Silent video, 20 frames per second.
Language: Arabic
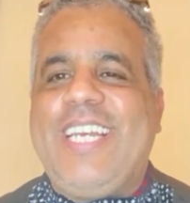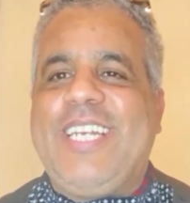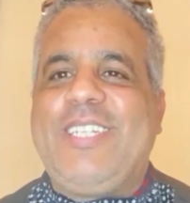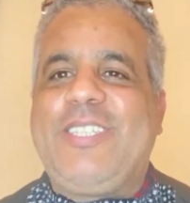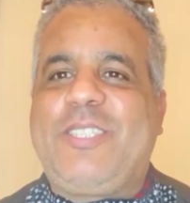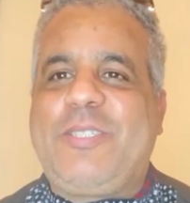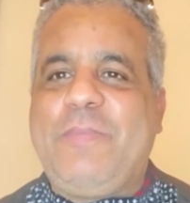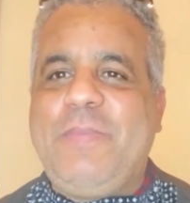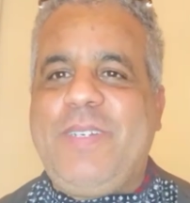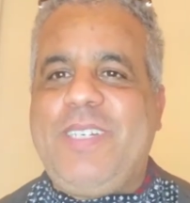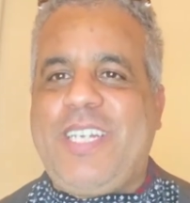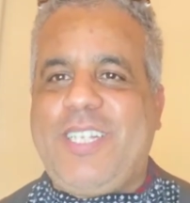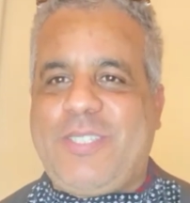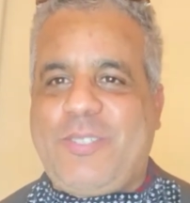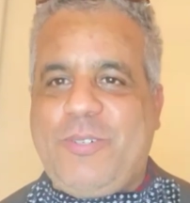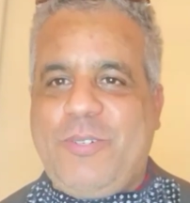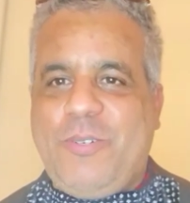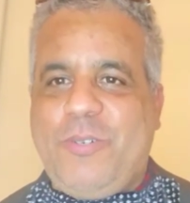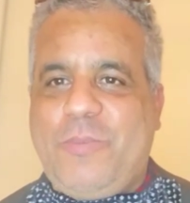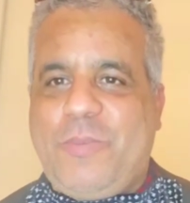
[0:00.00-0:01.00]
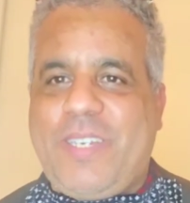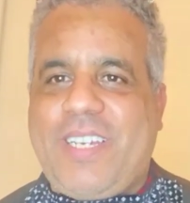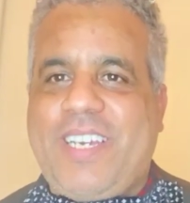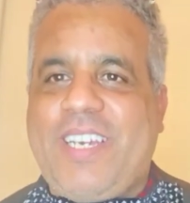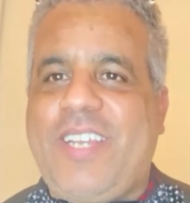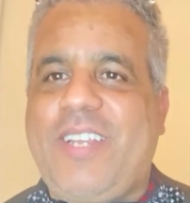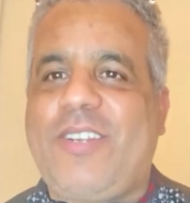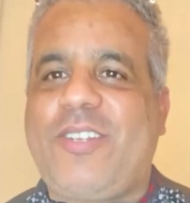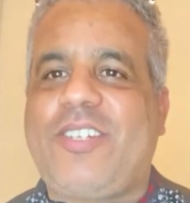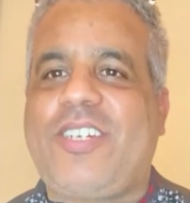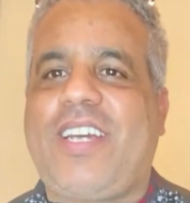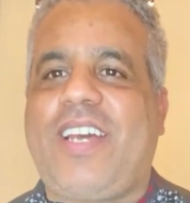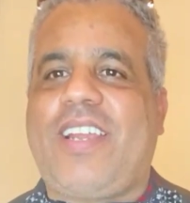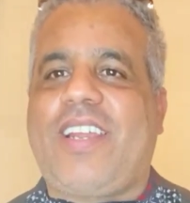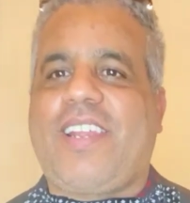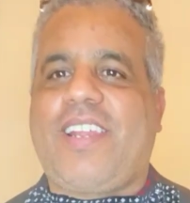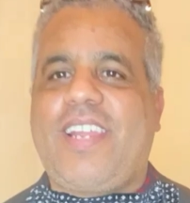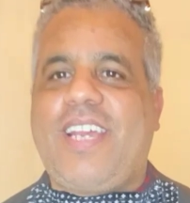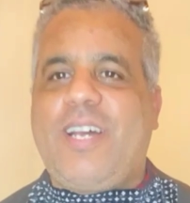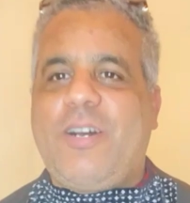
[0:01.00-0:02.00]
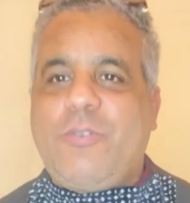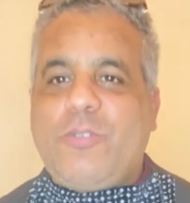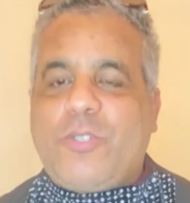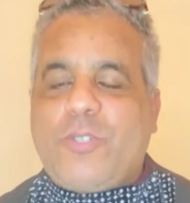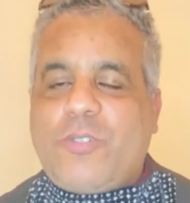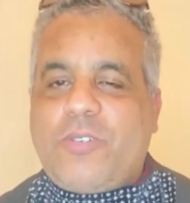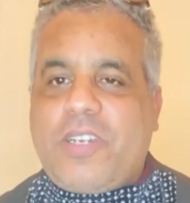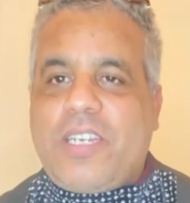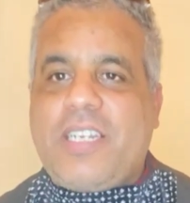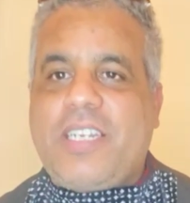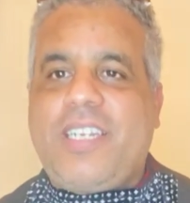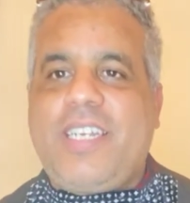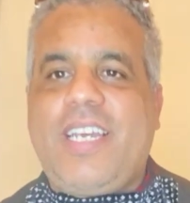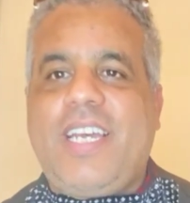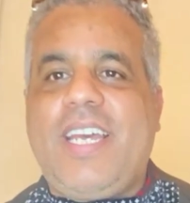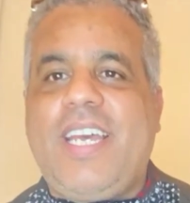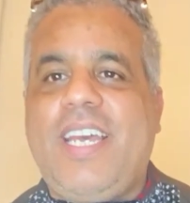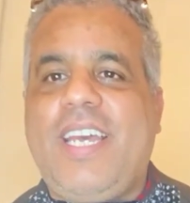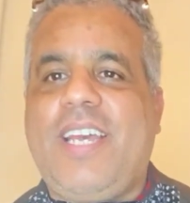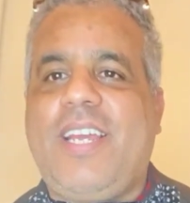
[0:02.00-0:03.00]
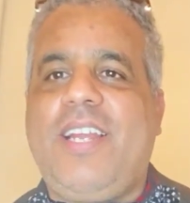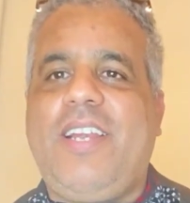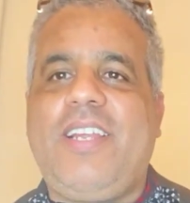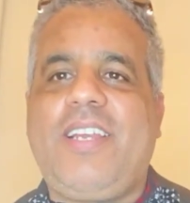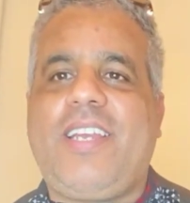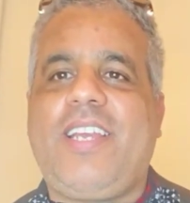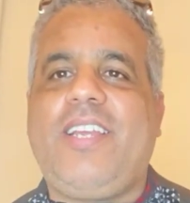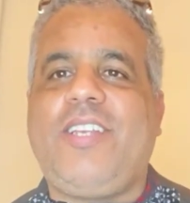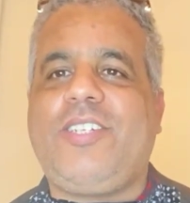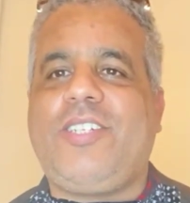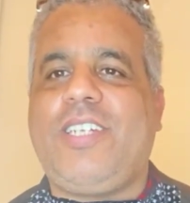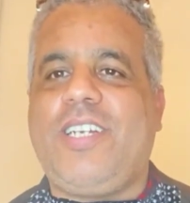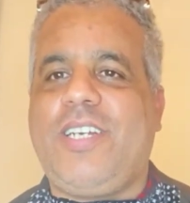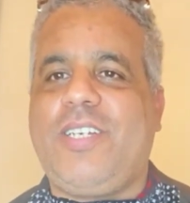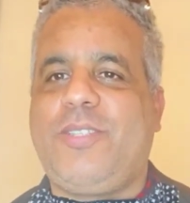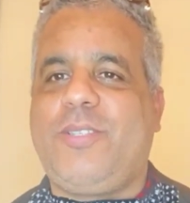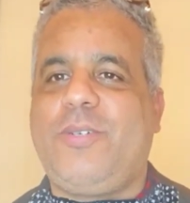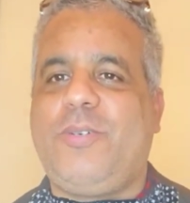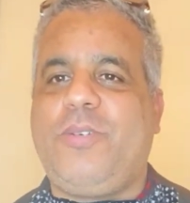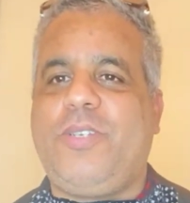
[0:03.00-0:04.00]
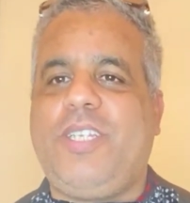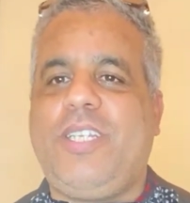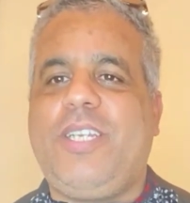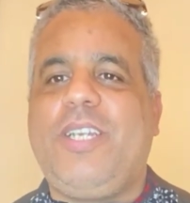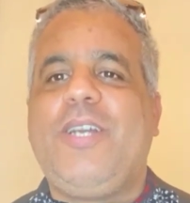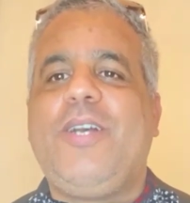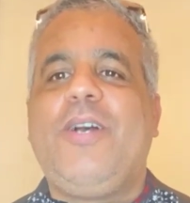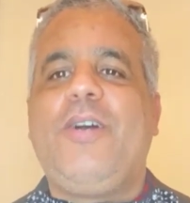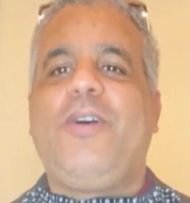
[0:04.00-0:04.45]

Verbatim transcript: نتمنى تكونوا بخير ان شاء الله وشكرا كاع اللي كيشاهدوني